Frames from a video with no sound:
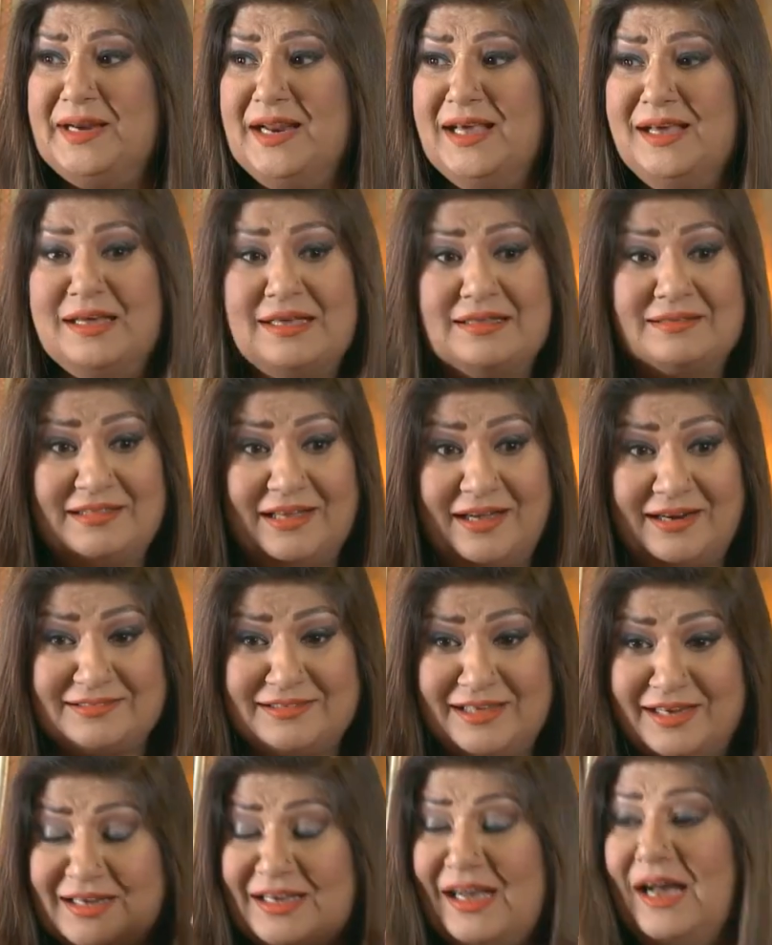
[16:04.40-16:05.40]
भी ना थर
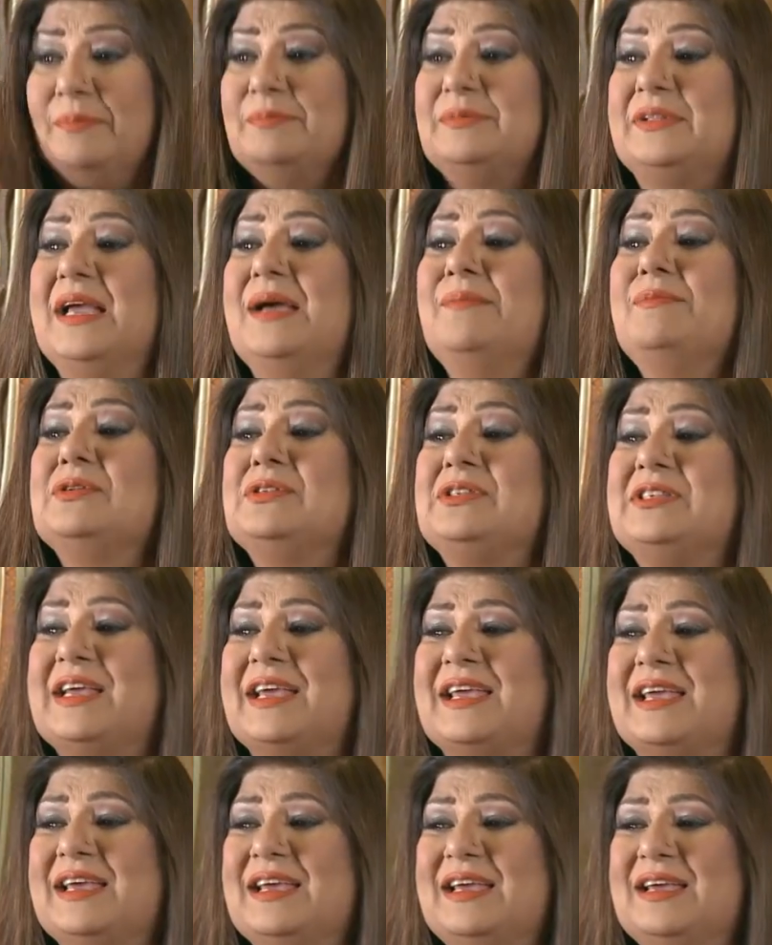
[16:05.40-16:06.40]
थर कामते हैं
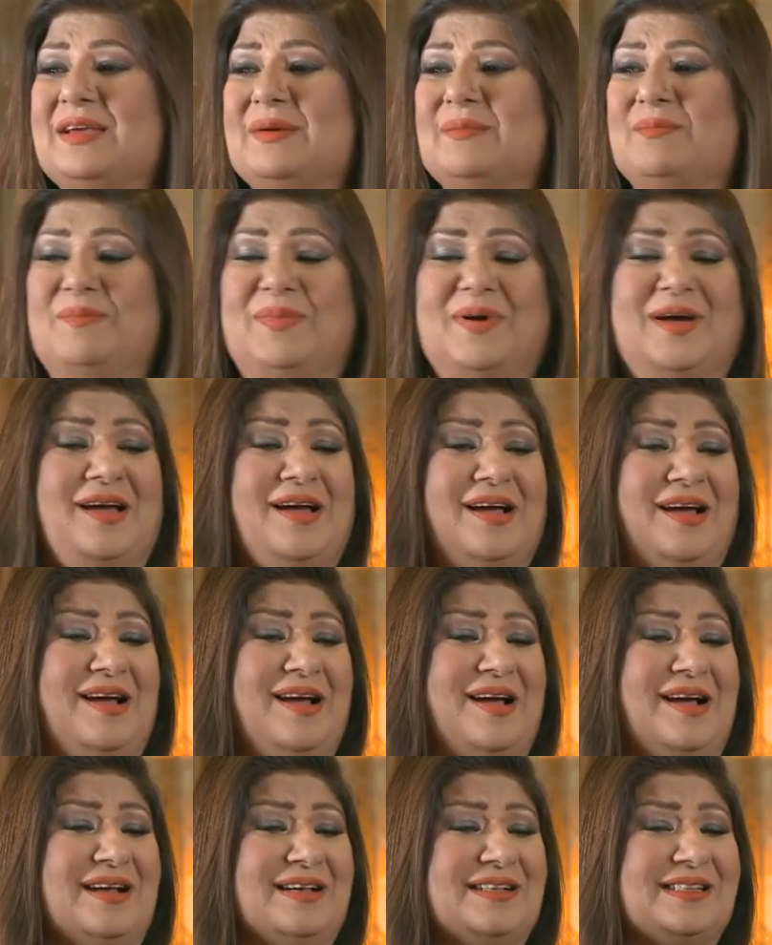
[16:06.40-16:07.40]
मुझसे
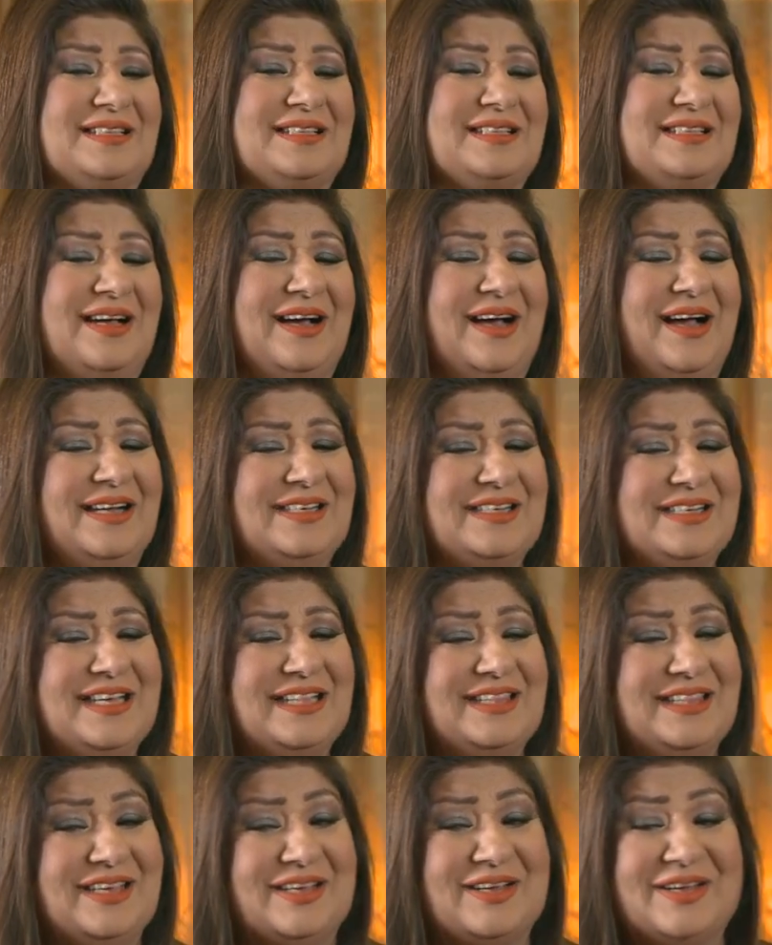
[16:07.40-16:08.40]
बस आज
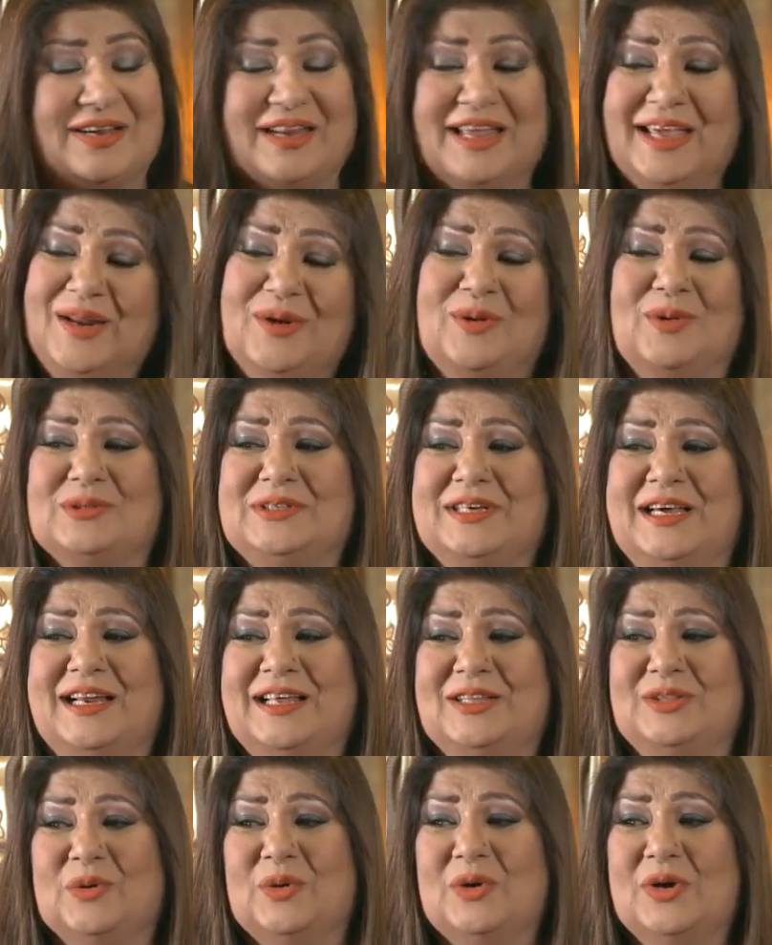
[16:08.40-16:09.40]
की तकरीर हो
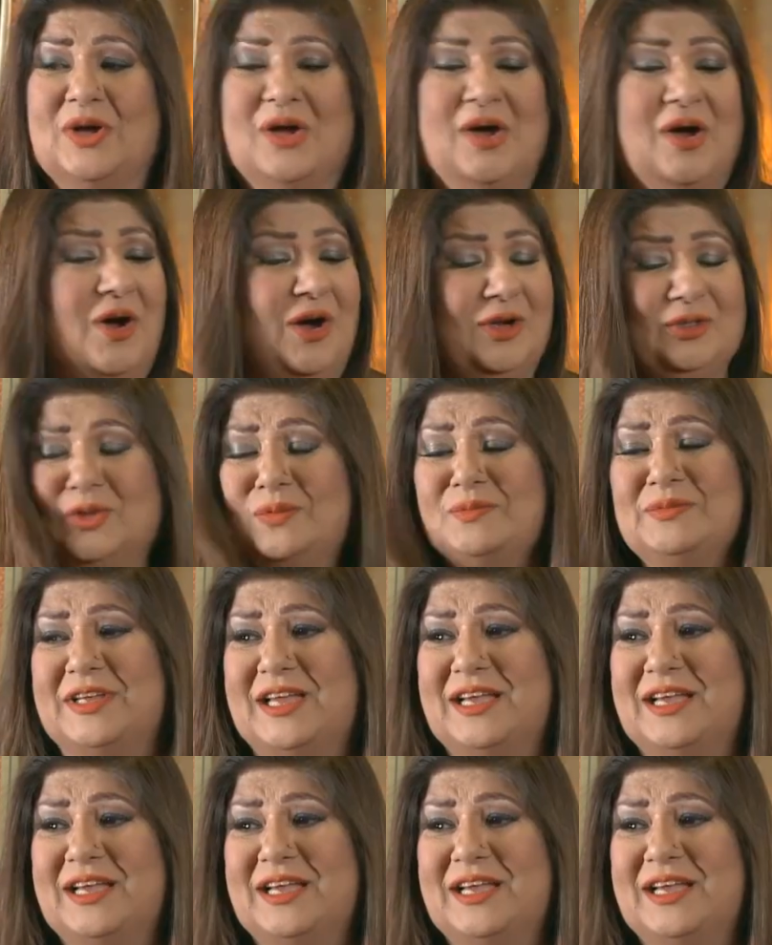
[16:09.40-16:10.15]
जाने दो और तुम